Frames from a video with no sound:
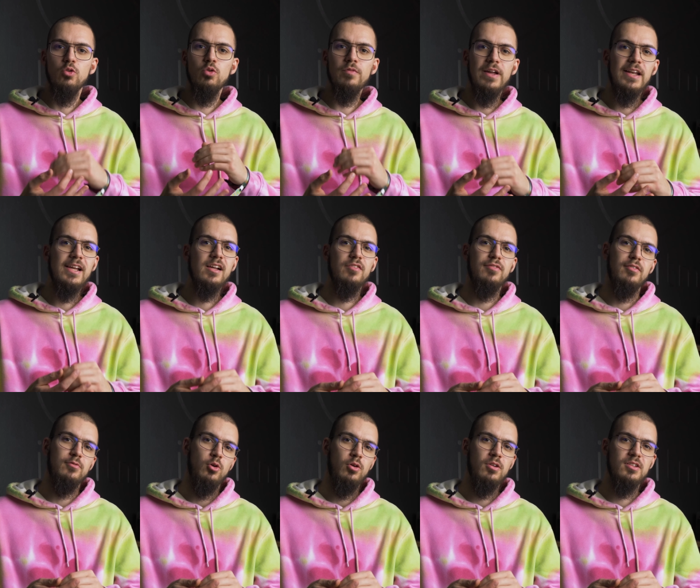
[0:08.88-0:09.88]
nur weniger
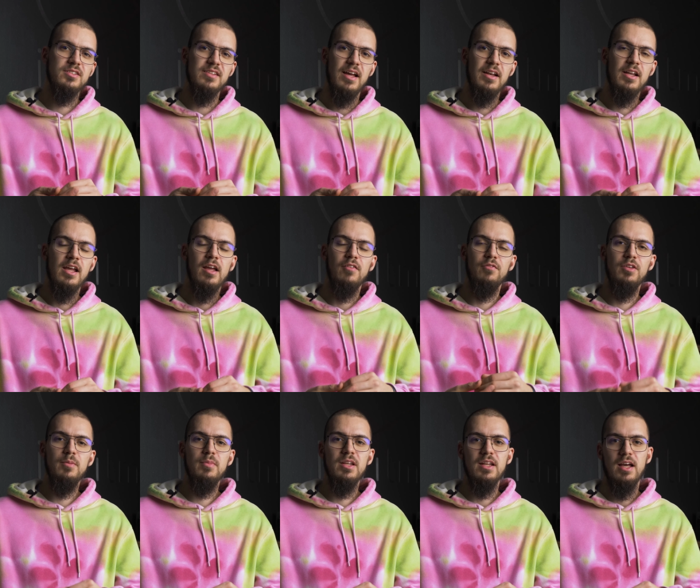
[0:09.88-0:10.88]
verwackelt sind
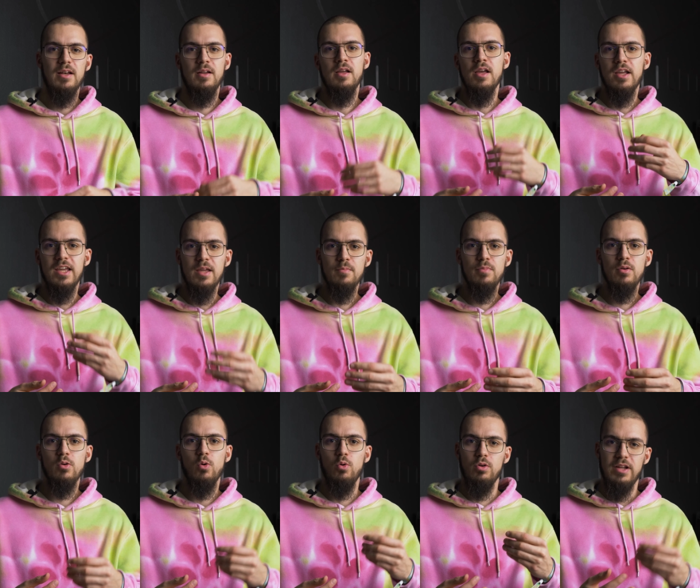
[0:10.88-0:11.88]
wie mit einem
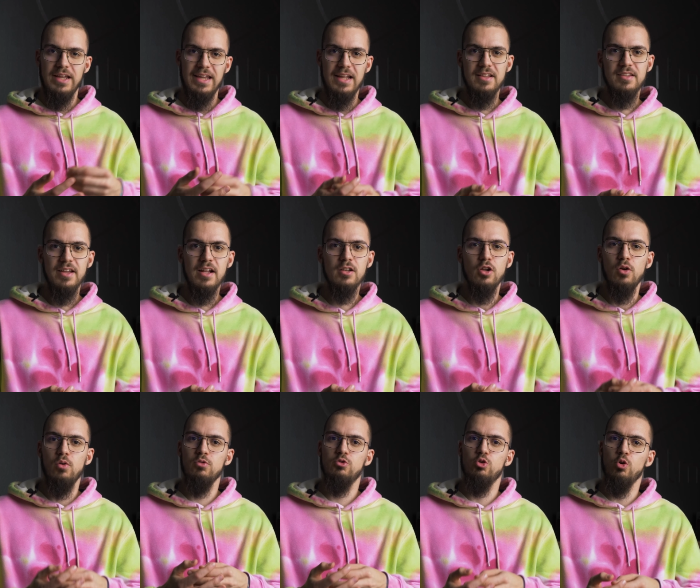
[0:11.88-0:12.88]
Gimbal oder Handheld
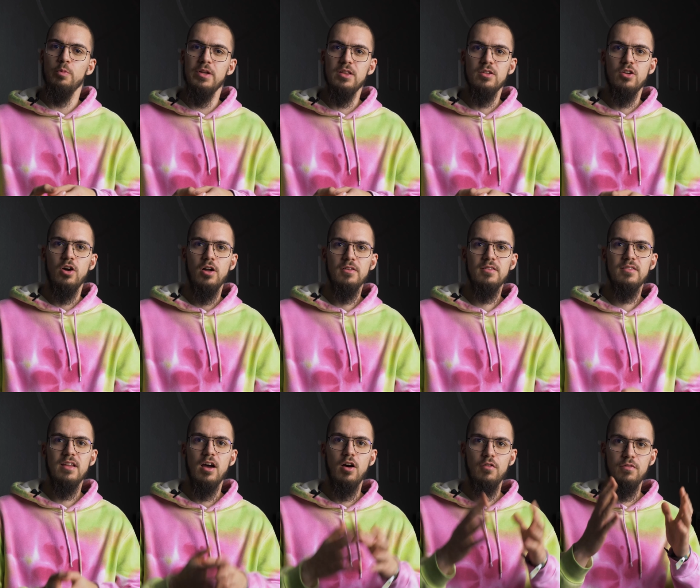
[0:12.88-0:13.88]
und somit kannst
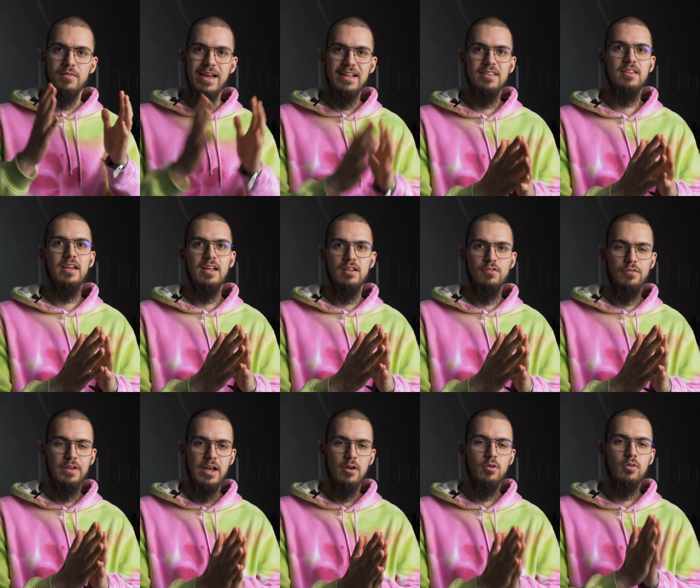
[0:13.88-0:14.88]
du auf weite
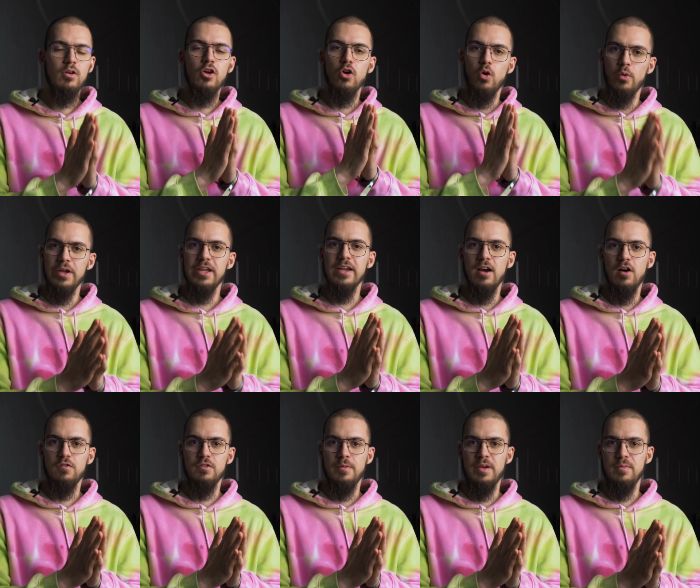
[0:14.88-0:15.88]
Entfernung ruhige
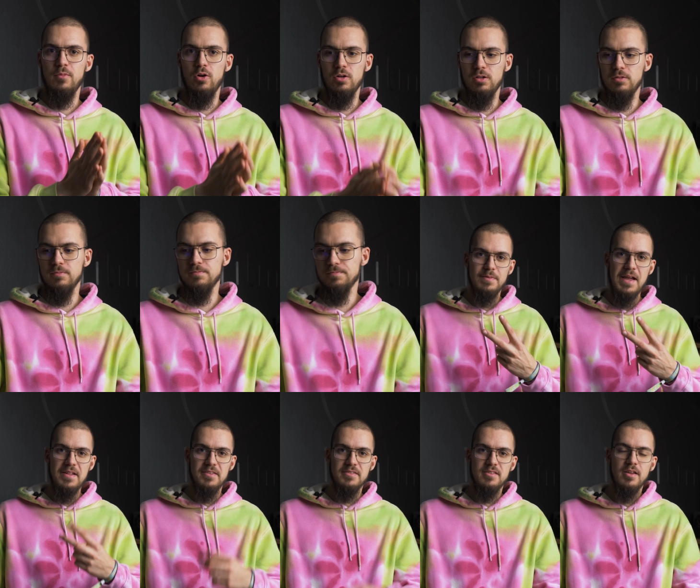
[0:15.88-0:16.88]
Aufnahmen machen.
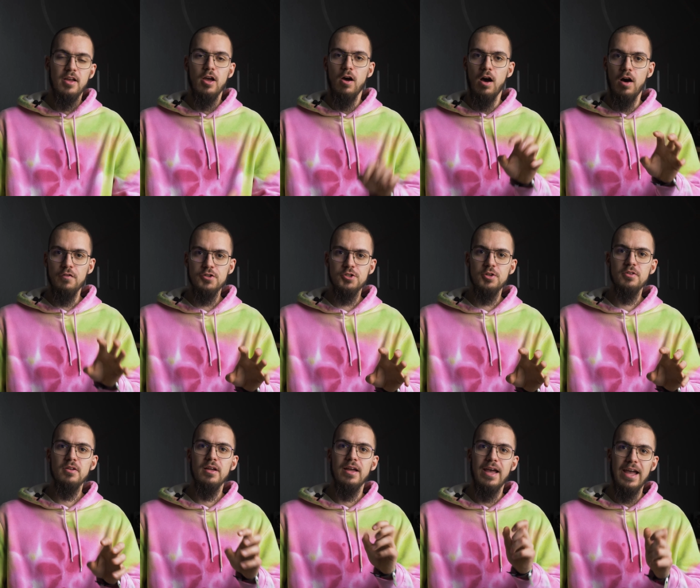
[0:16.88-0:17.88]
Zweitens,
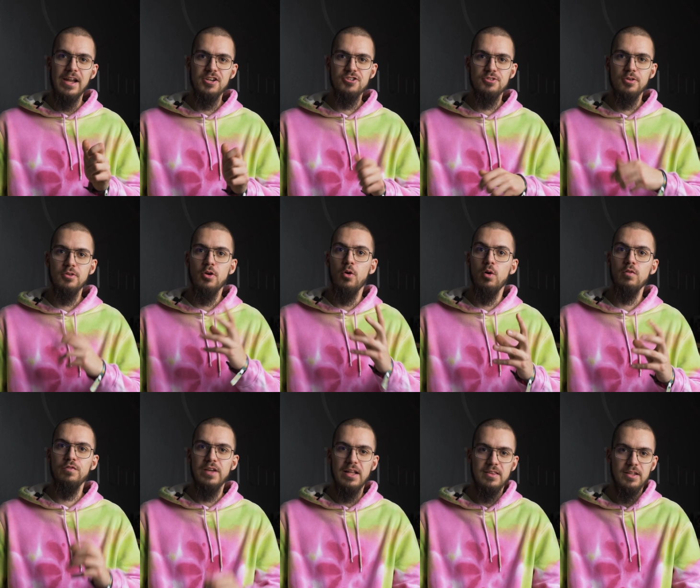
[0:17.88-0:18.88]
aufstellen, einstellen
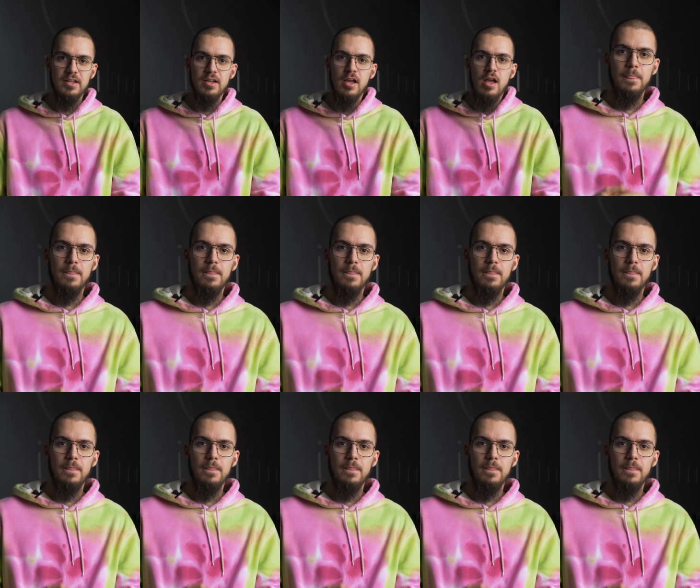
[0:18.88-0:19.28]
und fertig.